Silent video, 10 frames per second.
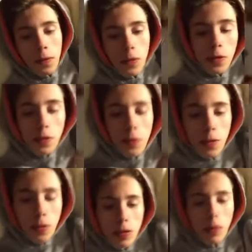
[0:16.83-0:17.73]
Donc aujourd'hui,
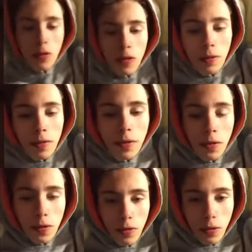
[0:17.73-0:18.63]
on se retrouve sur une nouvelle
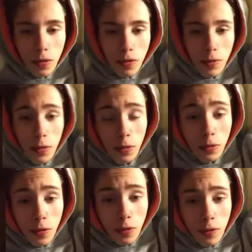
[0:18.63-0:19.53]
vidéo, sur une
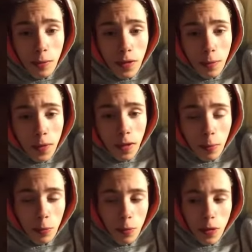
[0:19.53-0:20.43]
vidéo que je vais m'expliquer
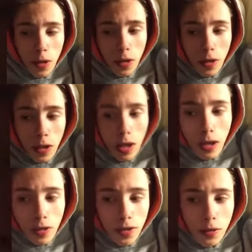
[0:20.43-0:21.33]
un peu.
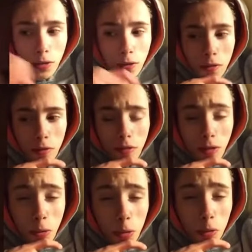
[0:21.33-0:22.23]
Alors j'ai deux choses,
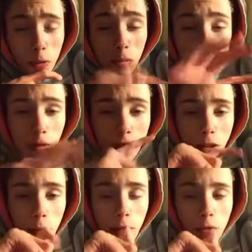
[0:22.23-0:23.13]
enfin trois choses, ou je ne
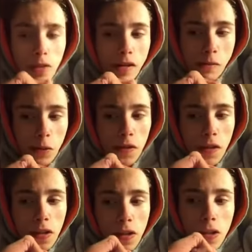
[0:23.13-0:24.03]
sais combien de choses à vous
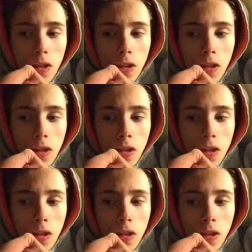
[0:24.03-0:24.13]
dire.